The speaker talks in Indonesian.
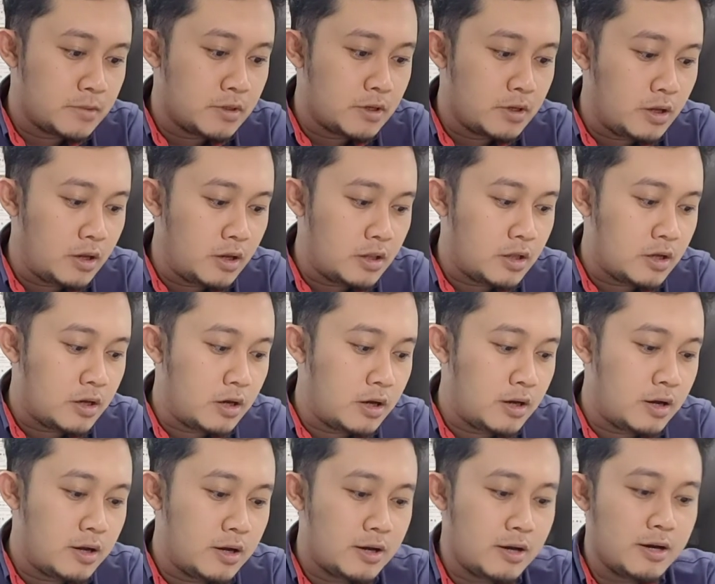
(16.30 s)
Jadi ini tadi
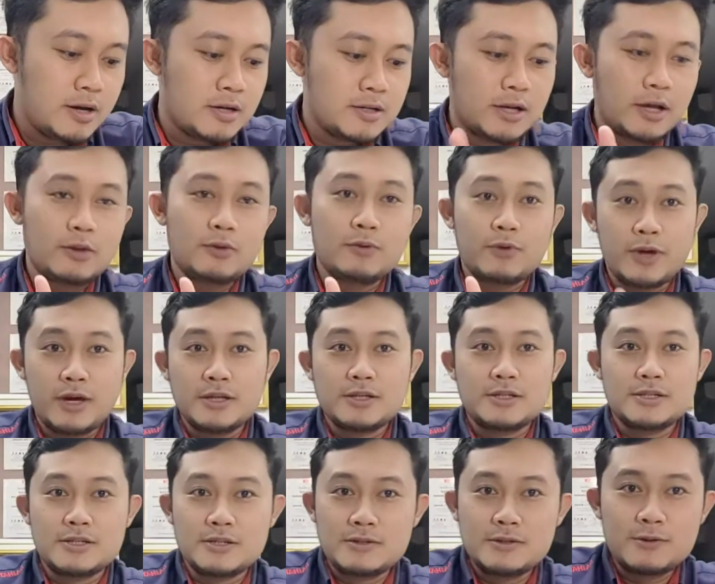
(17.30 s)
ada satu case
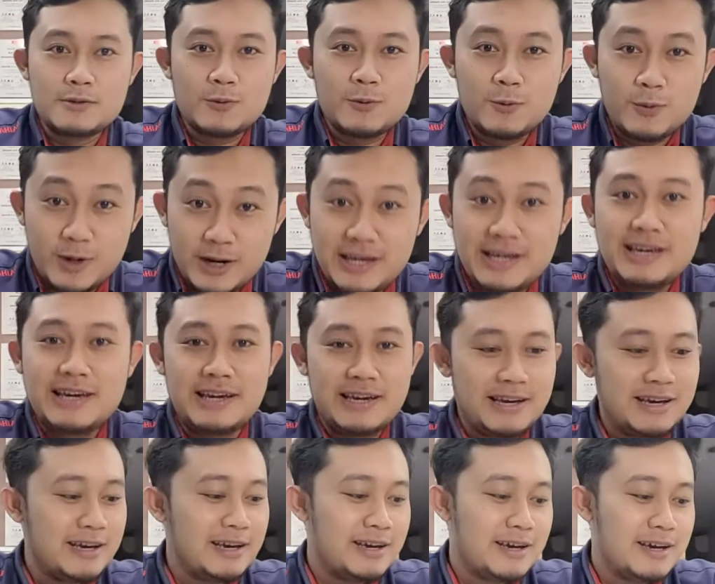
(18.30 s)
unik
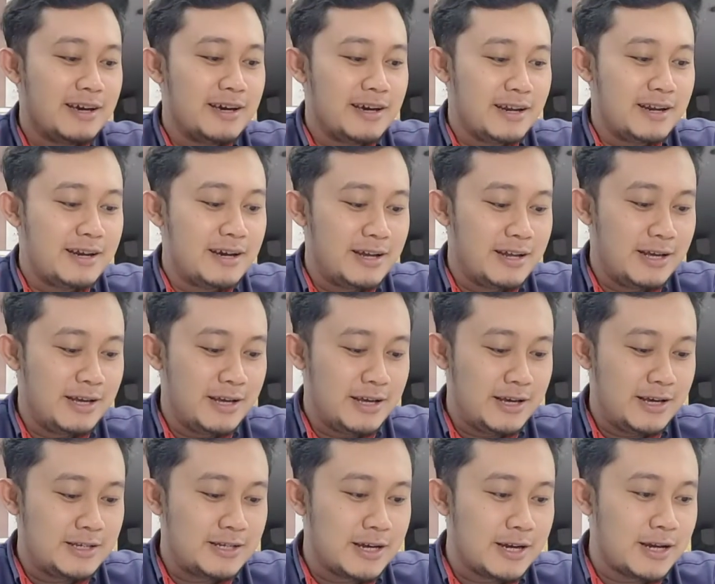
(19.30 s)

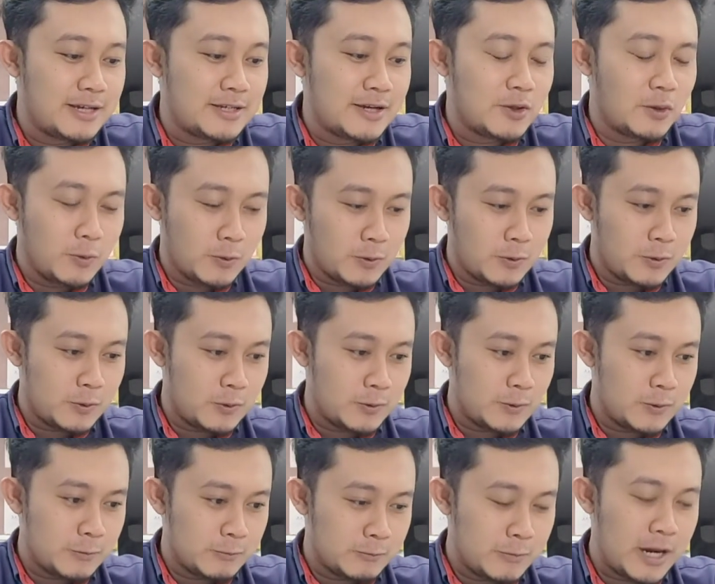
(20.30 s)
dari salah satu
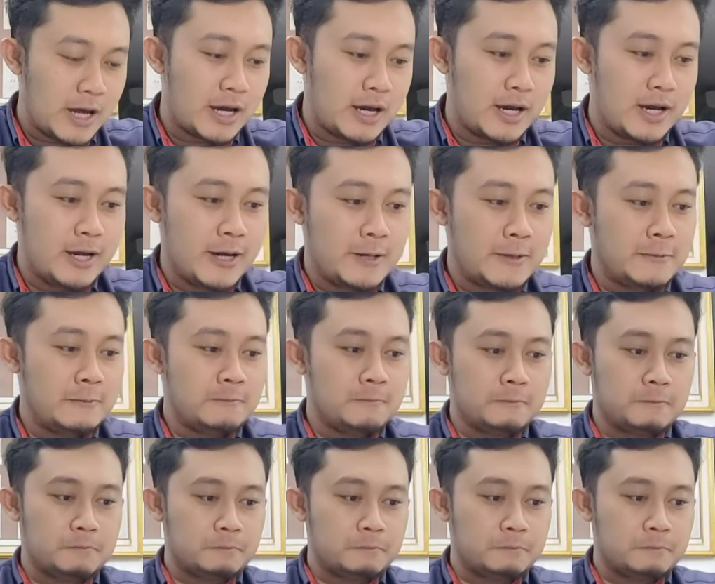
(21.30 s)
pelanggan.